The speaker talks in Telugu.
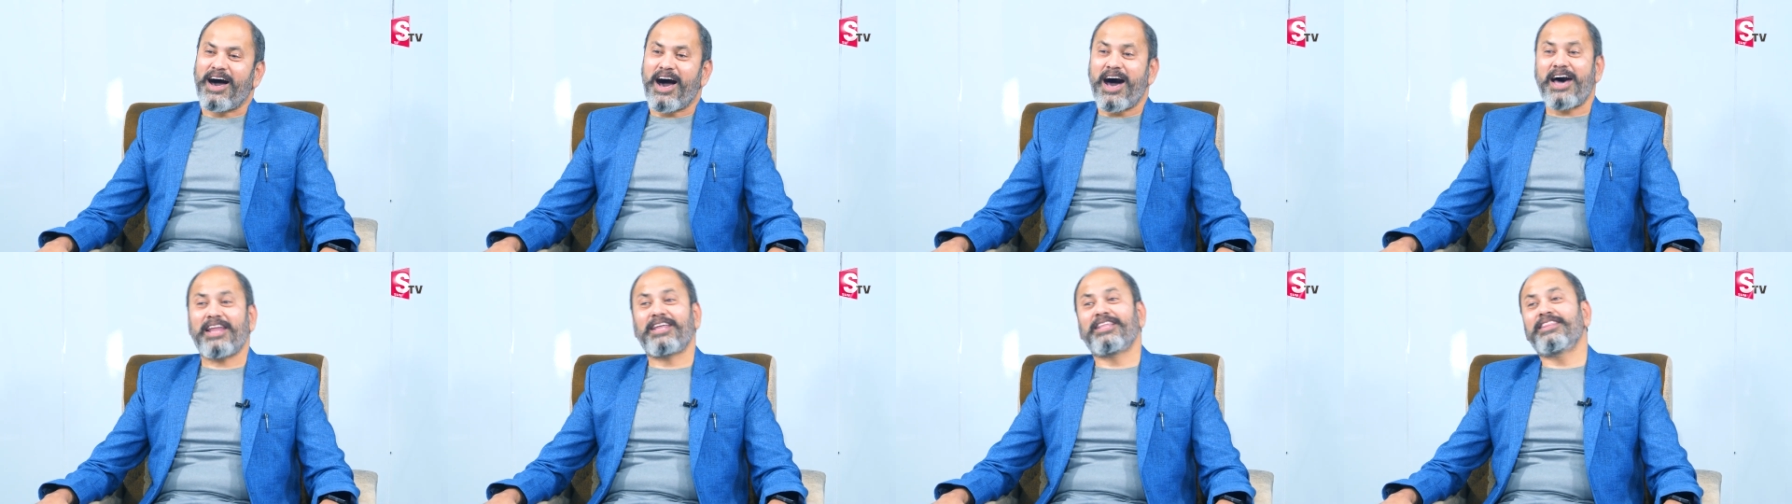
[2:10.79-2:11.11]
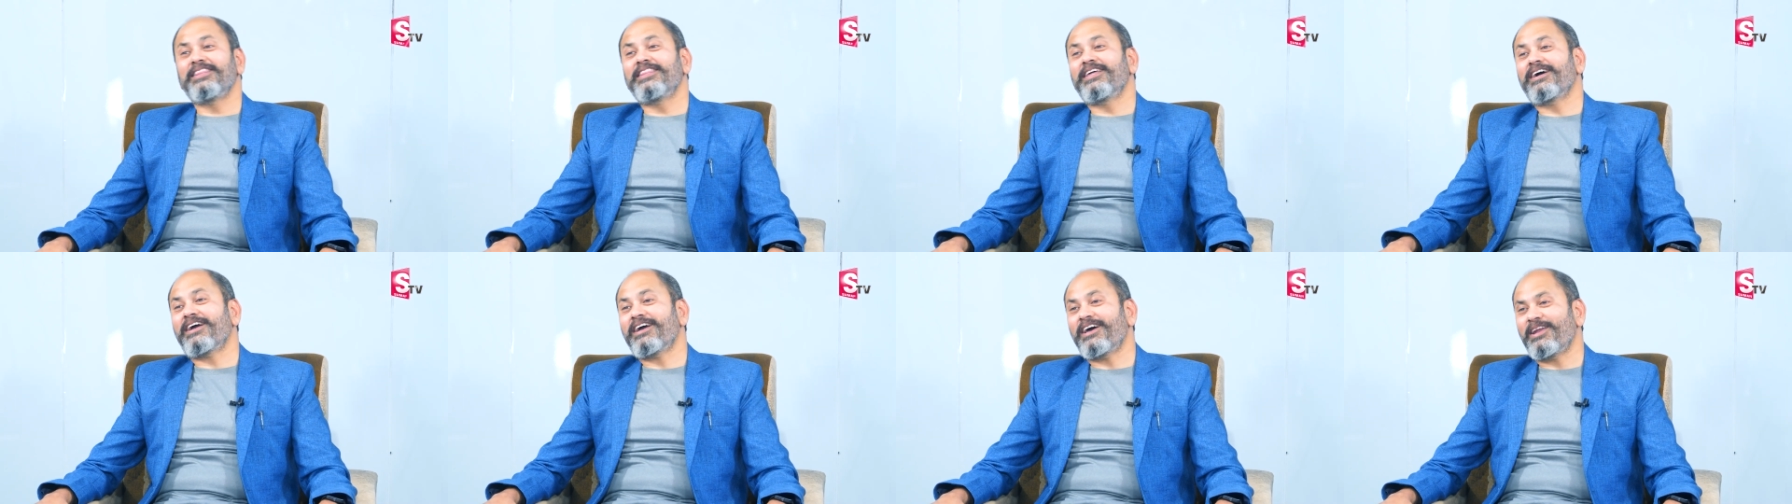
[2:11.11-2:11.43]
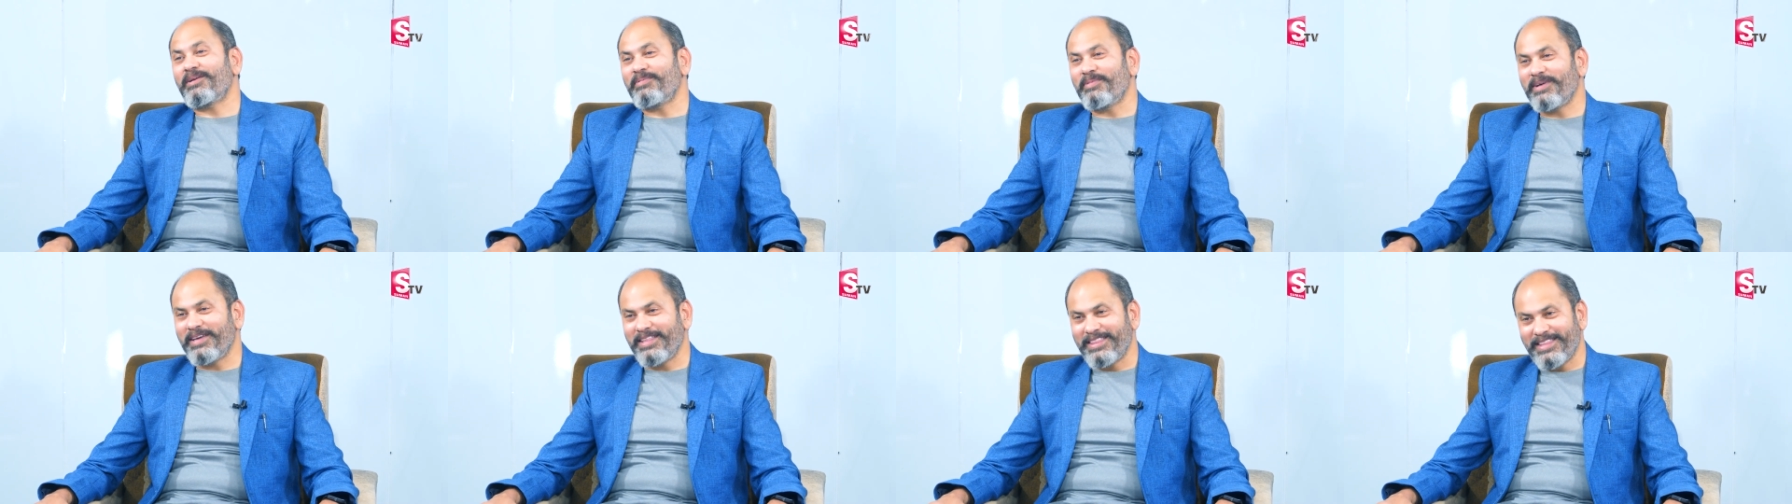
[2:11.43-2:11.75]

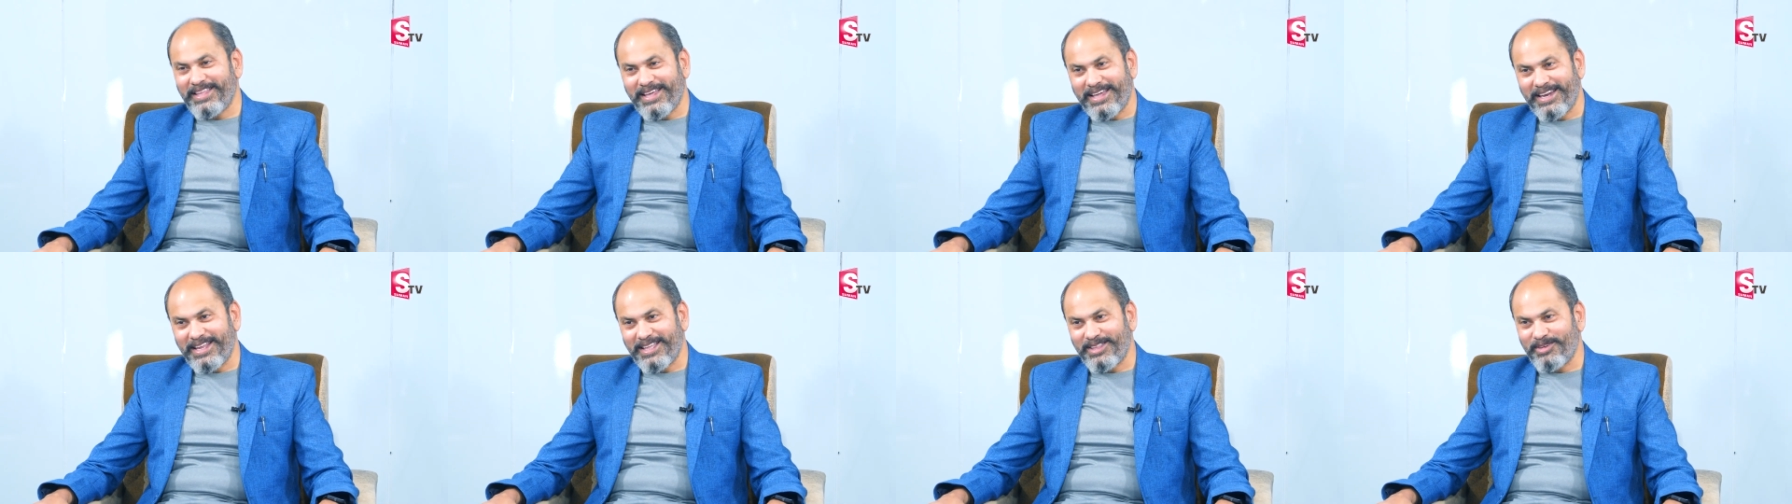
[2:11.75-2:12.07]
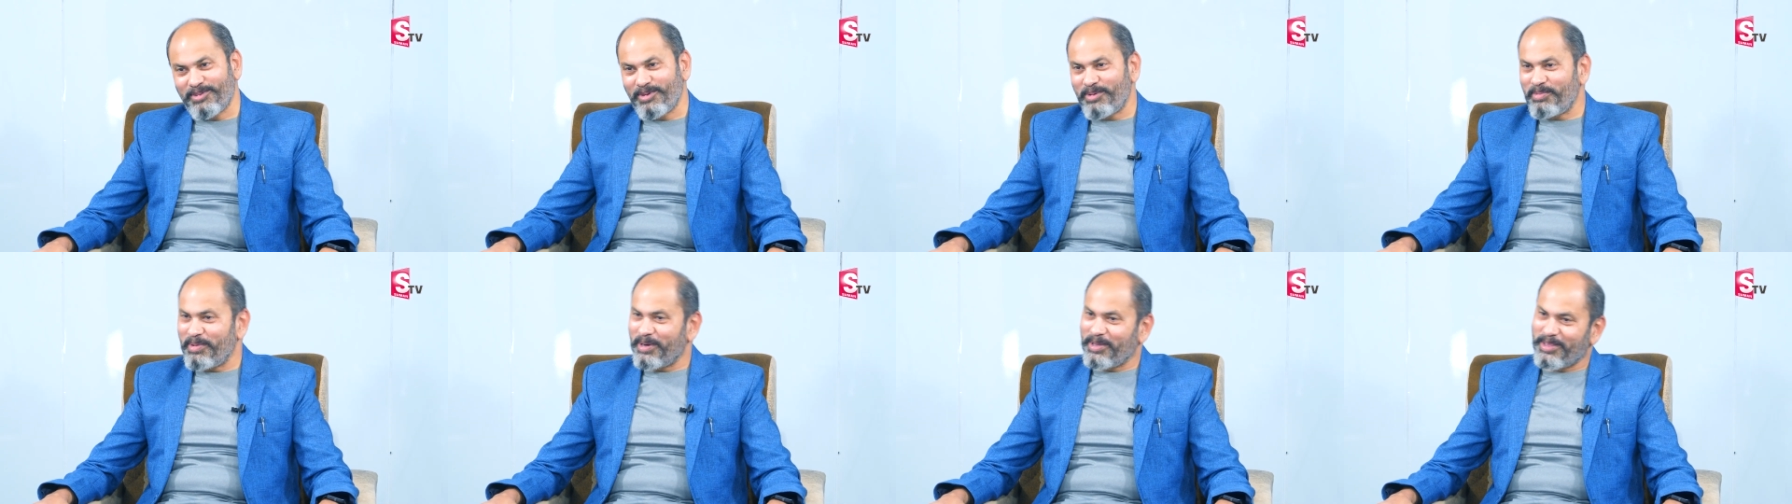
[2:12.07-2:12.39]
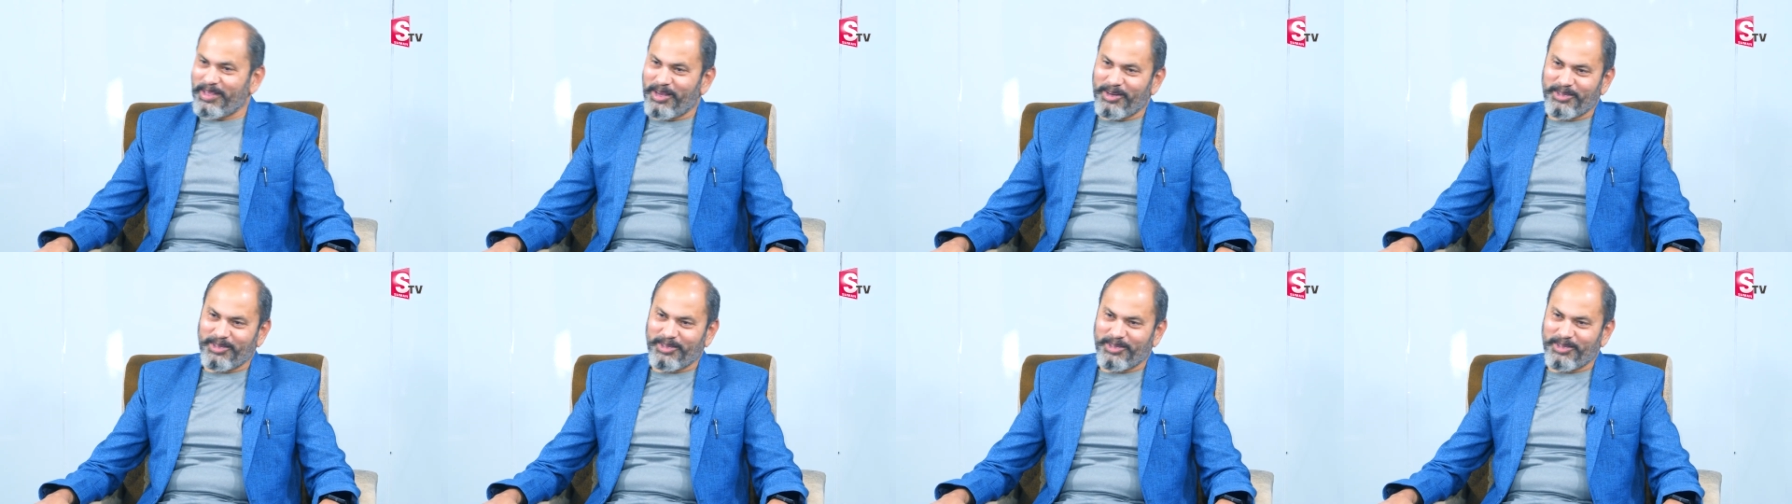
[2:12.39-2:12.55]
ఆనందకరమైంది అనేది కూడా మనకు